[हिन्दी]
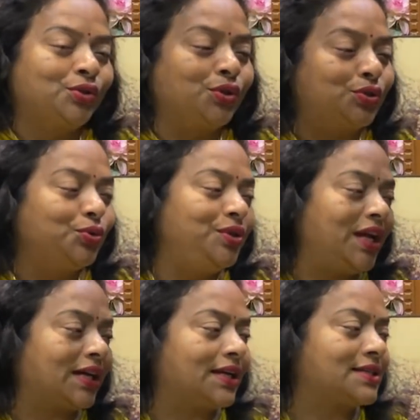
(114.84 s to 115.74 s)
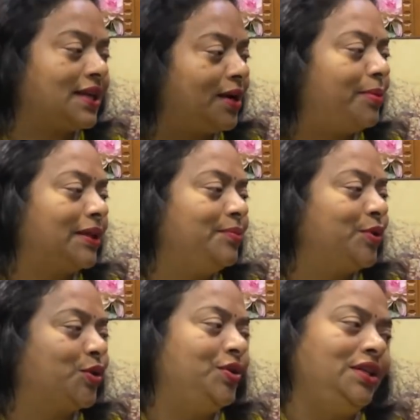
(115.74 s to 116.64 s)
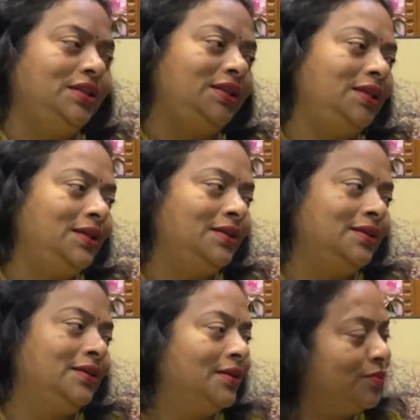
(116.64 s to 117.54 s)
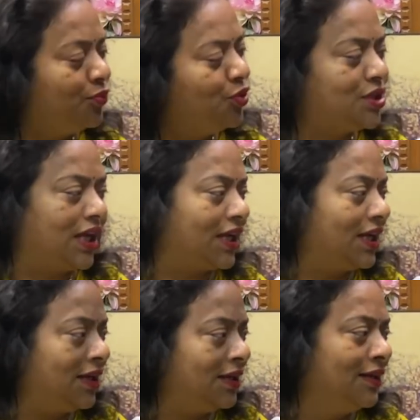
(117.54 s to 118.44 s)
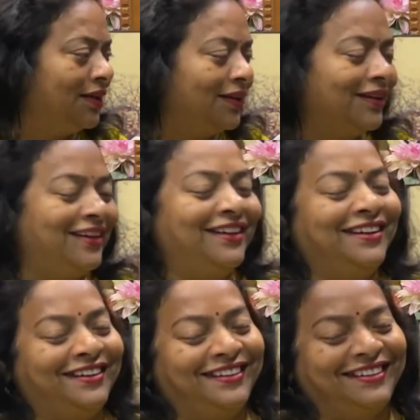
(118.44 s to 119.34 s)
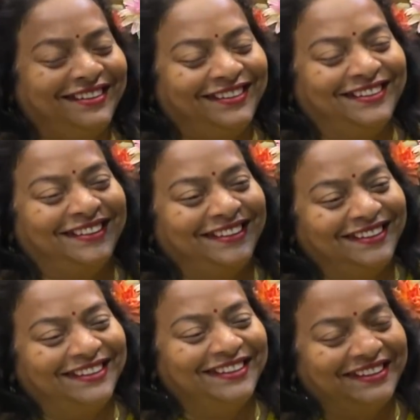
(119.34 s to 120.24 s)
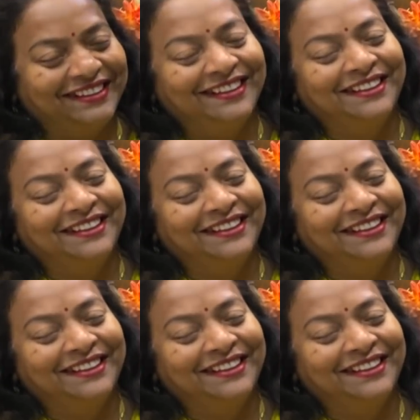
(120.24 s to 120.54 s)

तो दुनिया का सब आदमी को हिंदी भूल जाएगा थैंक यू सो मच अच्छा